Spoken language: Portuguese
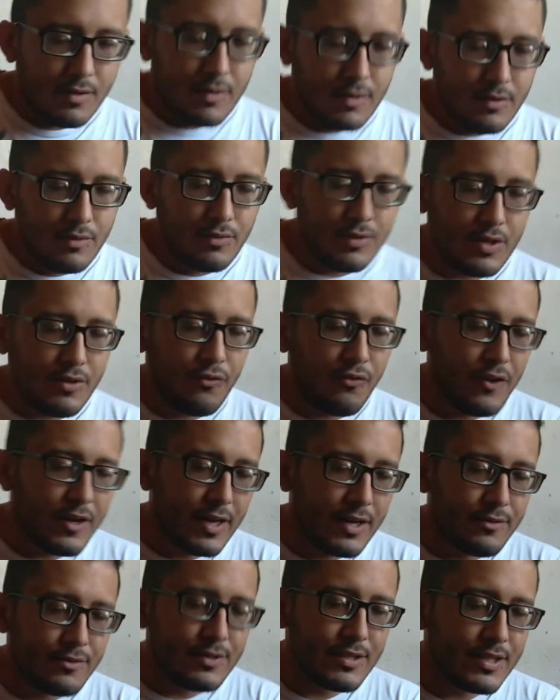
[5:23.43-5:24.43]
O que foi que
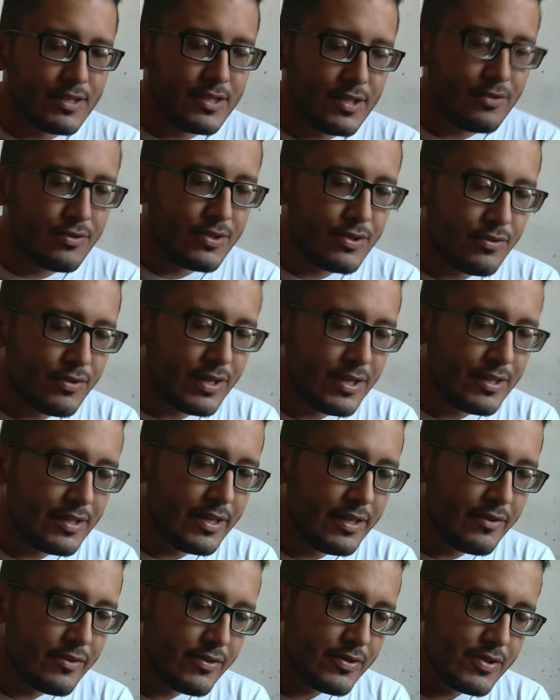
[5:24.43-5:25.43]
aconteceu com o seu
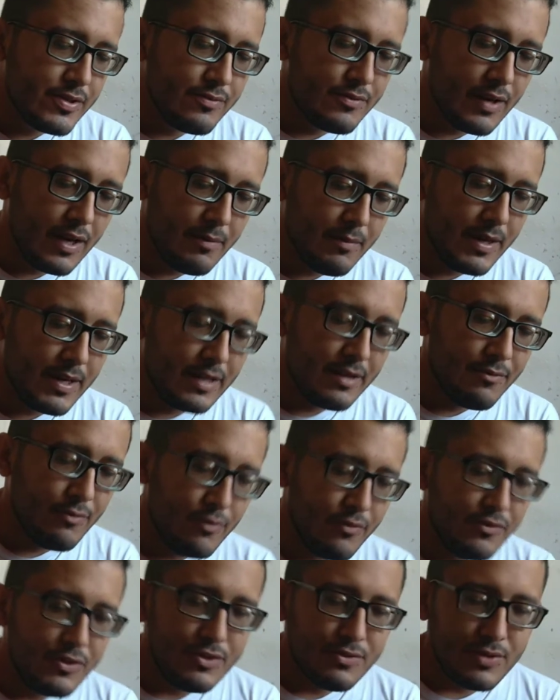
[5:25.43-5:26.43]
canteiro? Que você nunca mais
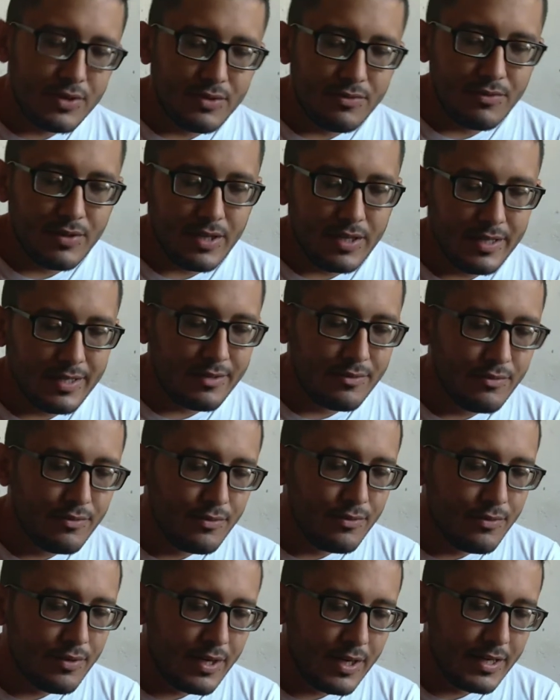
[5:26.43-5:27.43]
gravou vídeo aqui no, cana
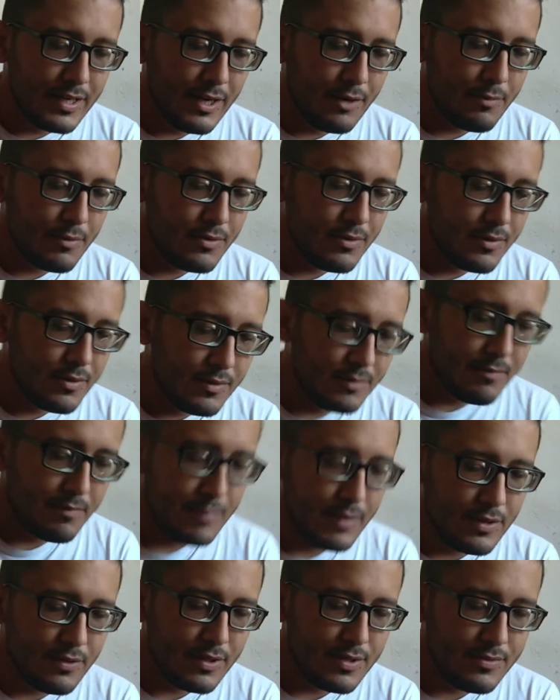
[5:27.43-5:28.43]
no canal
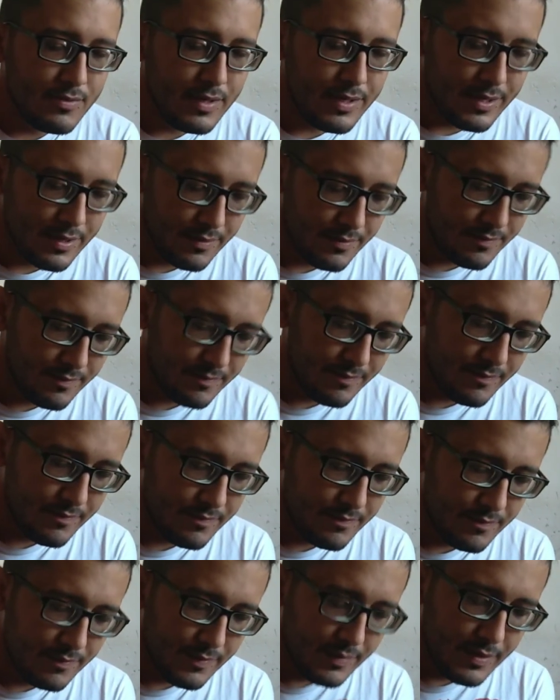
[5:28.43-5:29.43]
para nós ver?
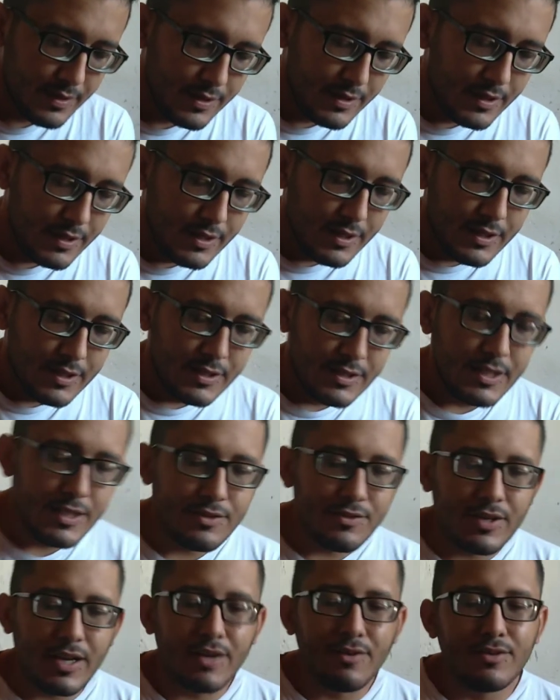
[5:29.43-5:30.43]

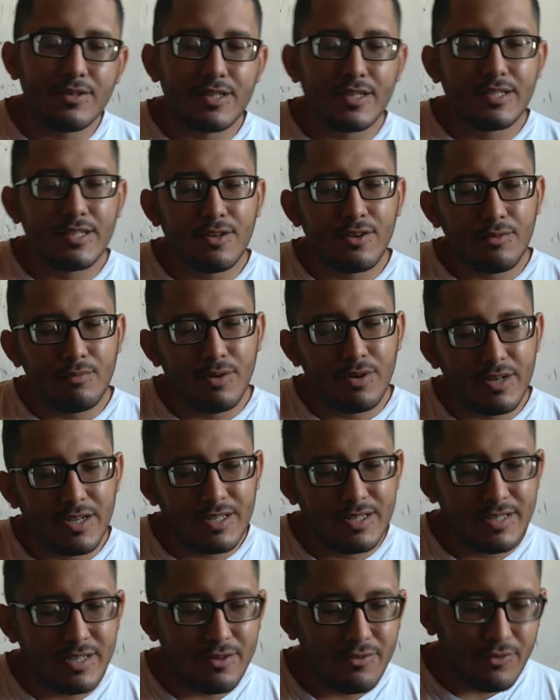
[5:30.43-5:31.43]
Gente, o que aconteceu com o meu
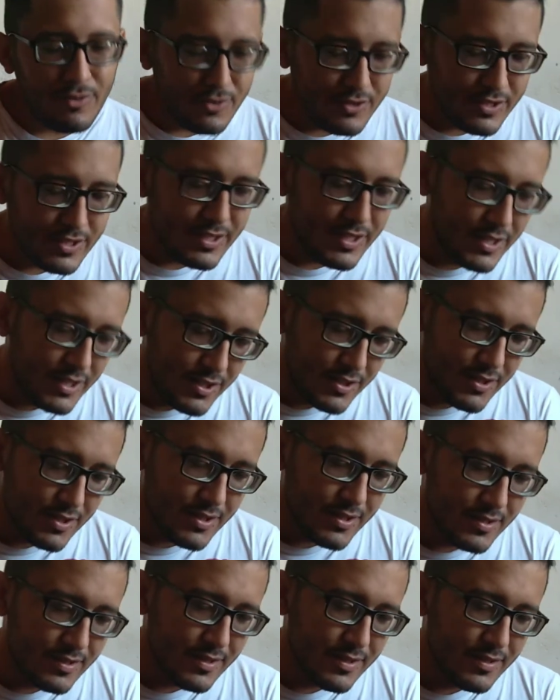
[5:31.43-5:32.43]
canteiro foi o seguinte:
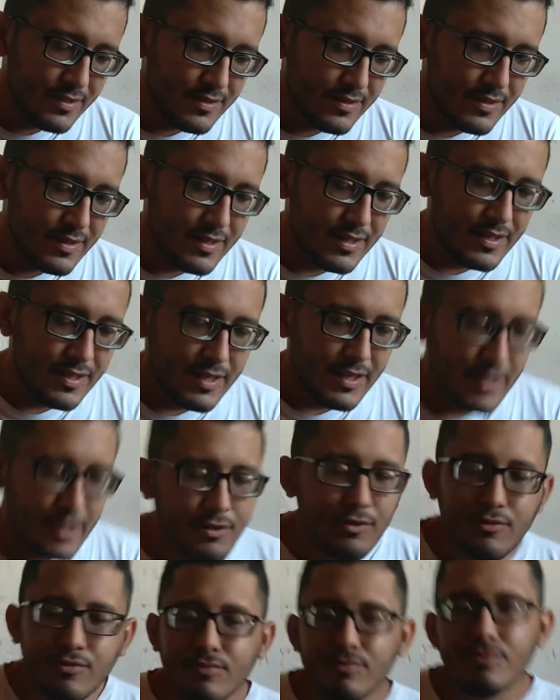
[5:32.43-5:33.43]

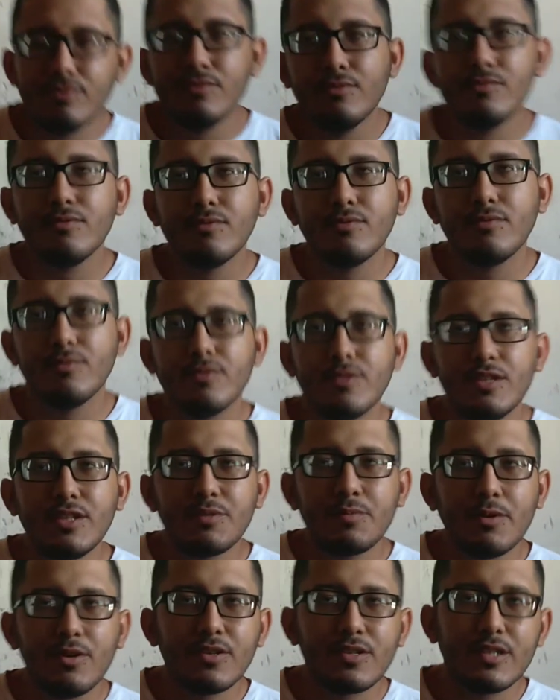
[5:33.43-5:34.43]
Eu
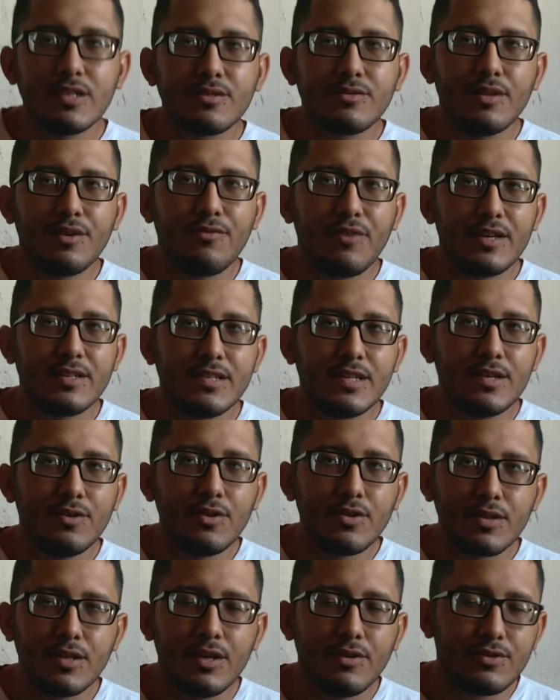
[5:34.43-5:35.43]
disse para vocês que eu ia fazer
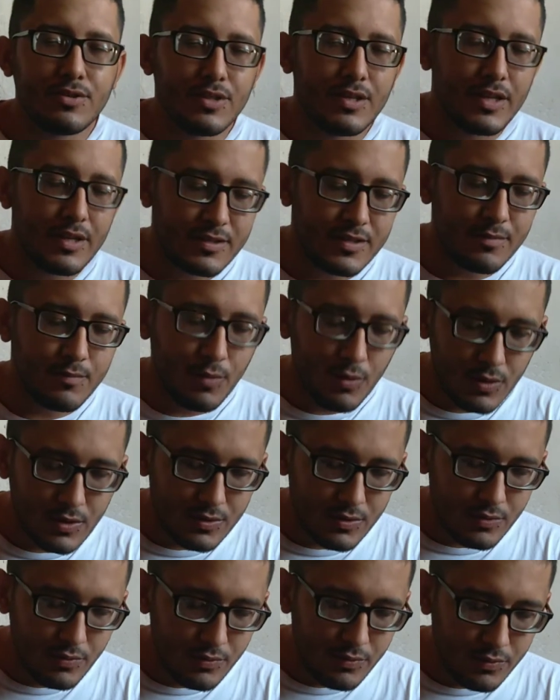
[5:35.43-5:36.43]
outro, né? Eu tirei a cebola e
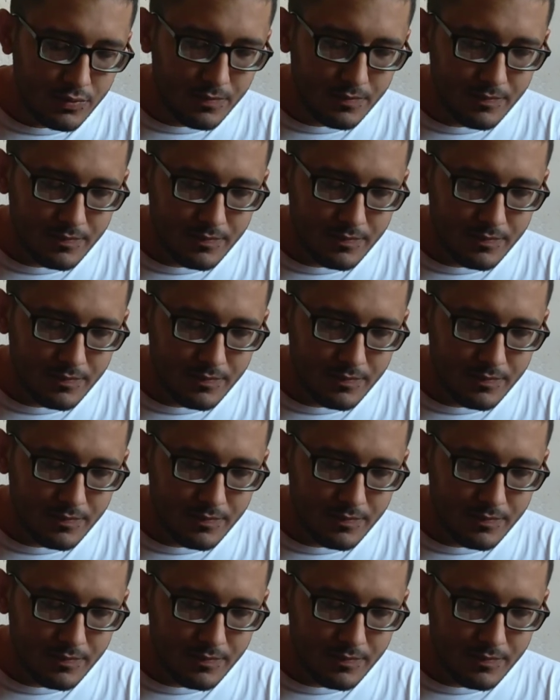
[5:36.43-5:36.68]
tudo.